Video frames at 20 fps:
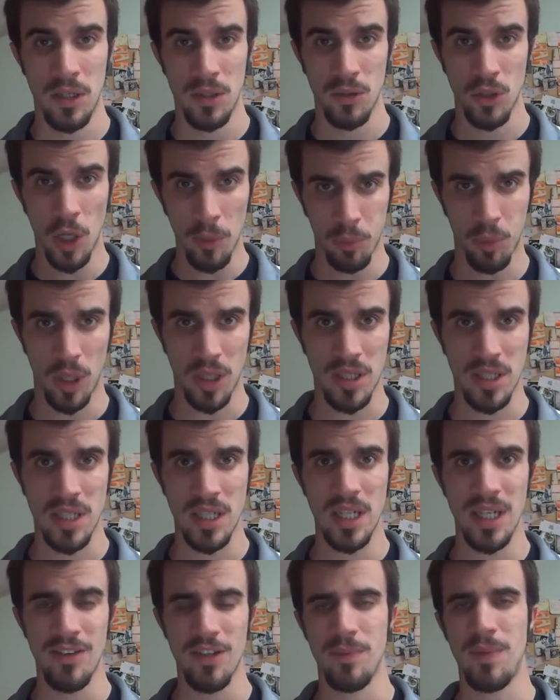Dopo la
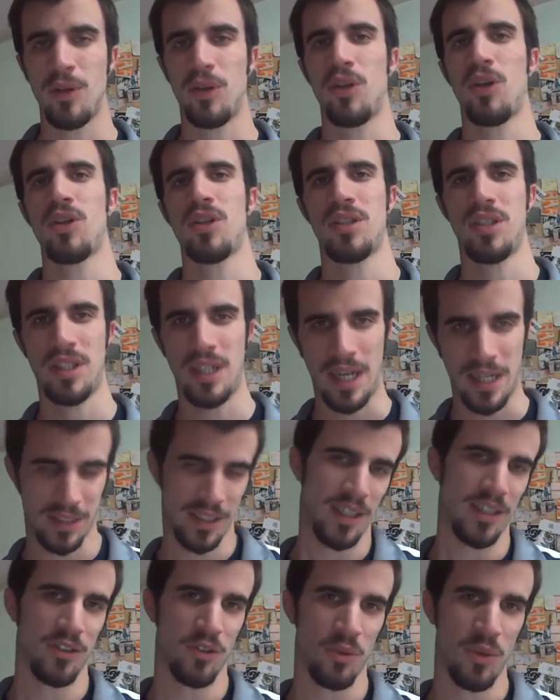sigla vi spiego di cosa si
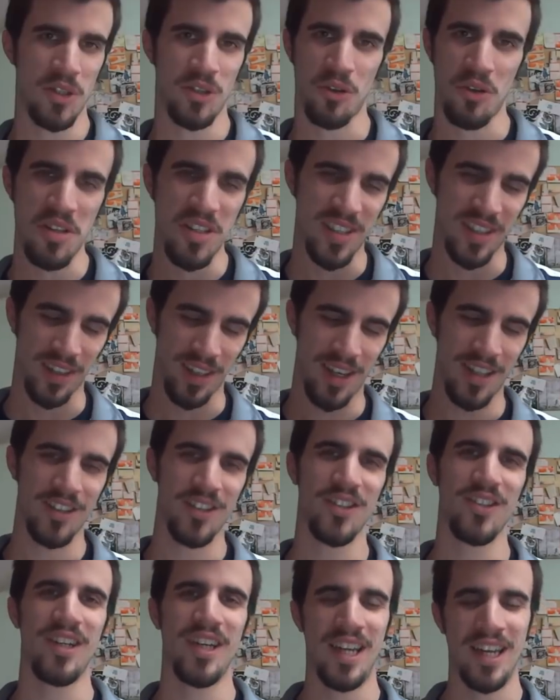tratta su questo in
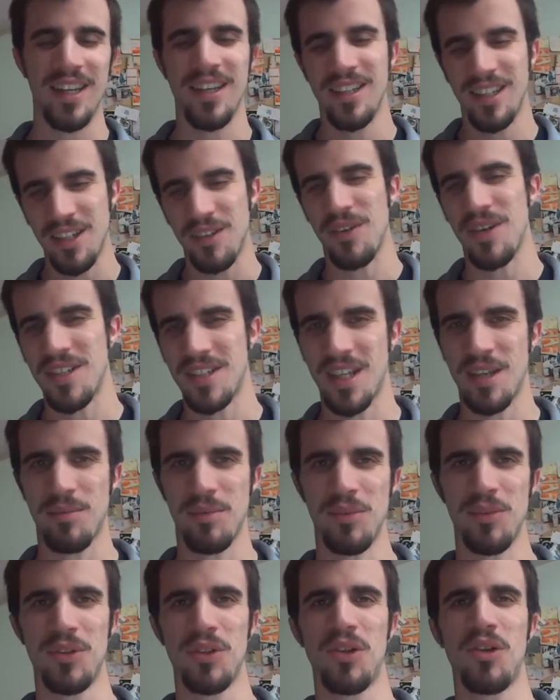segreto e di questi
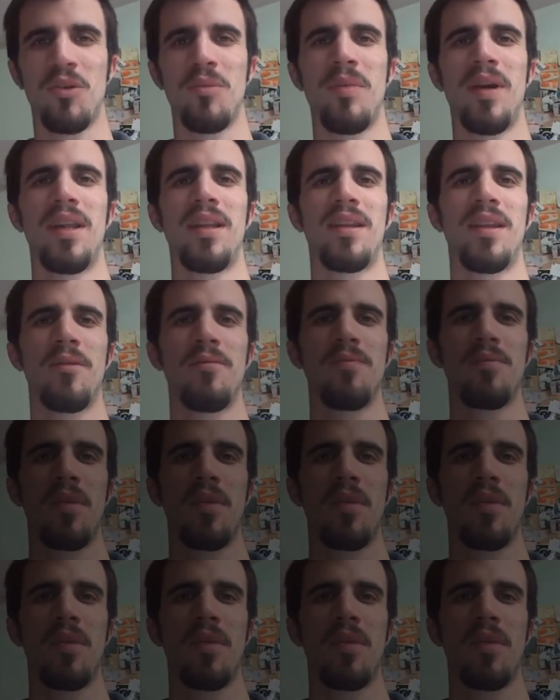appunto commenti.